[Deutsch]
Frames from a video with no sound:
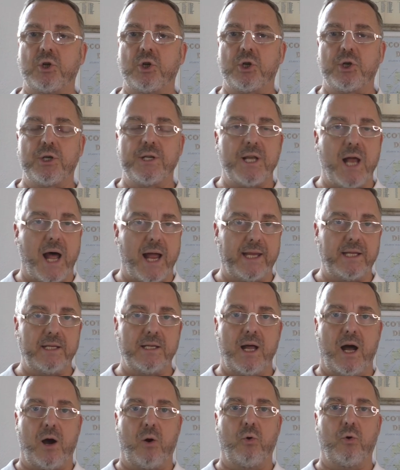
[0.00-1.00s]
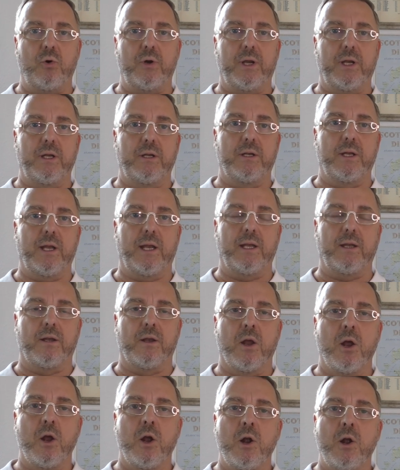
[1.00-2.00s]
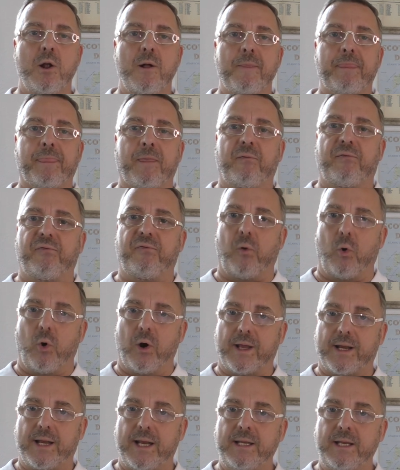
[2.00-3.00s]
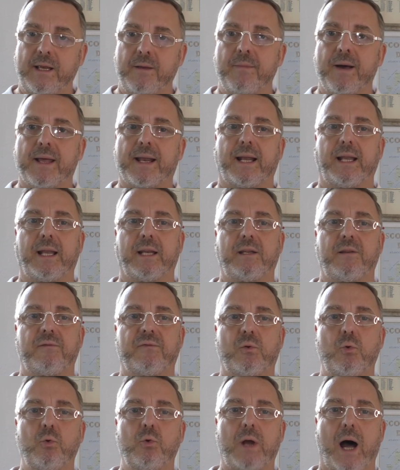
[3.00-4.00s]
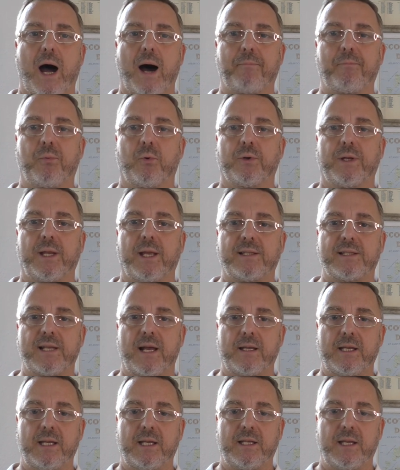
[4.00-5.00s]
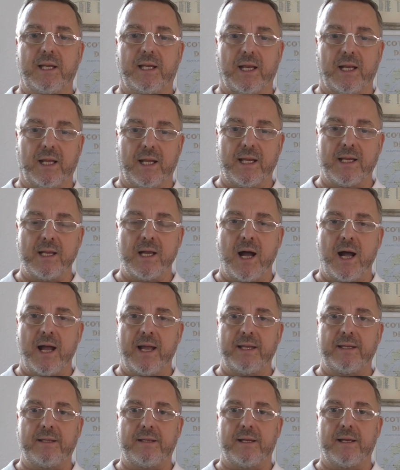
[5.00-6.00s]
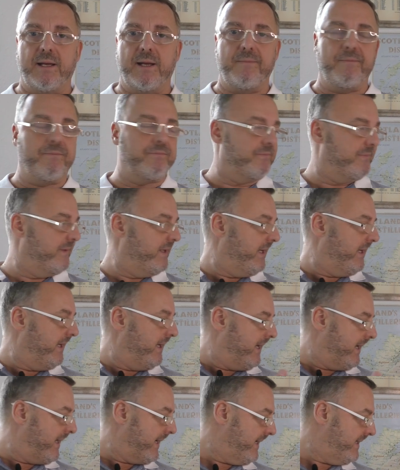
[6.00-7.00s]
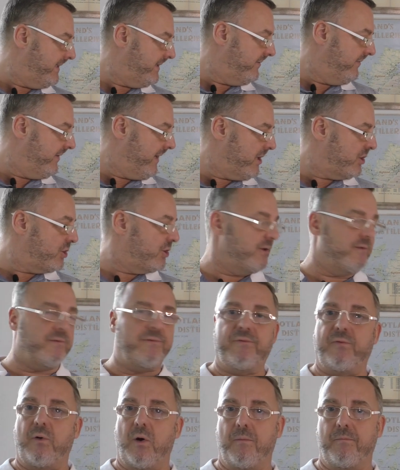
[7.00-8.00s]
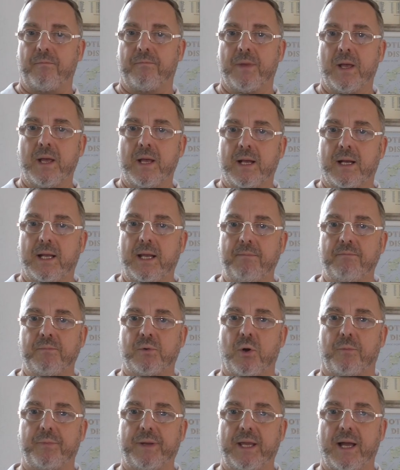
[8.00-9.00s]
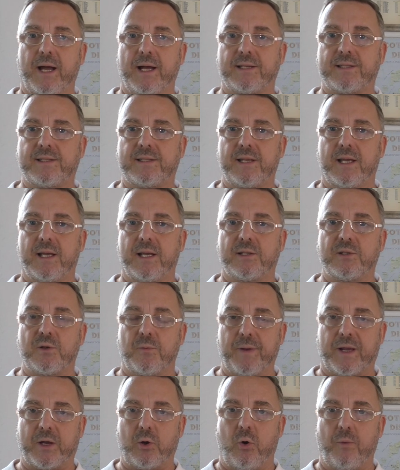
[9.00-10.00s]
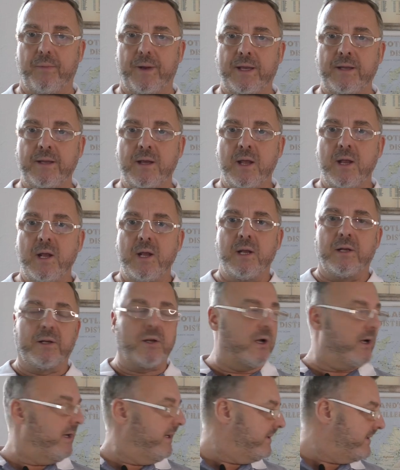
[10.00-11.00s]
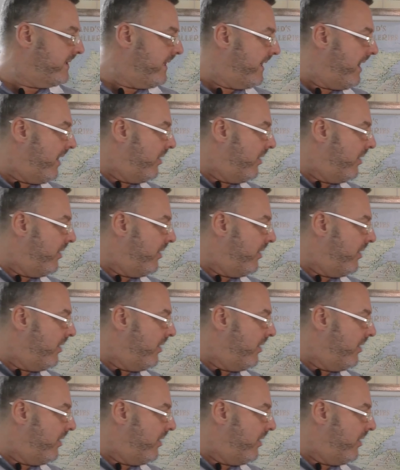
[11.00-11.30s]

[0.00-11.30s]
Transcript: schneiden auch in den Foren immer relativ gut ab. Und jetzt hatte ich die Gelegenheit, ähm, die Restflaschen vom lieben Tobias äh, zu bekommen. Da ist dann